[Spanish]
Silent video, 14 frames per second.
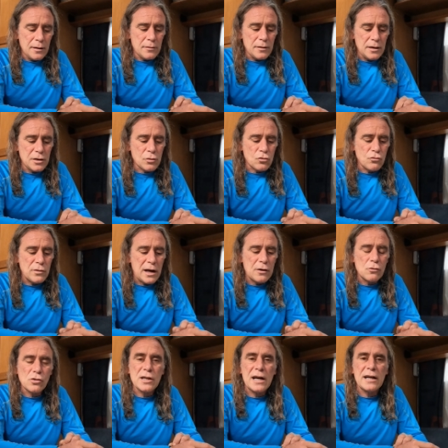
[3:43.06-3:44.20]
Dice, esto es una
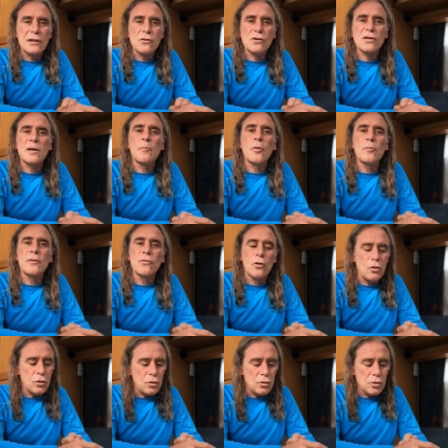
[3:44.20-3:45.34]
cosa que nos están volviendo
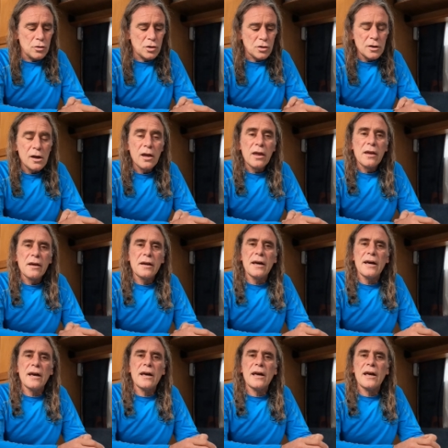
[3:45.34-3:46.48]
locos,
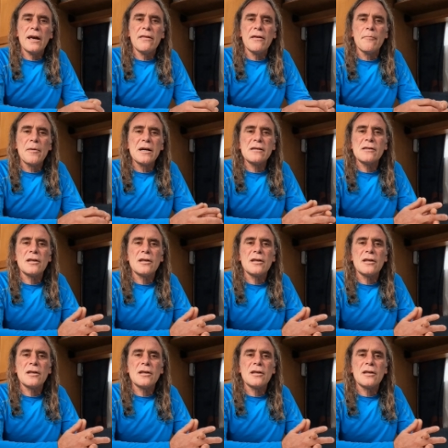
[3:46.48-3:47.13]
que demás.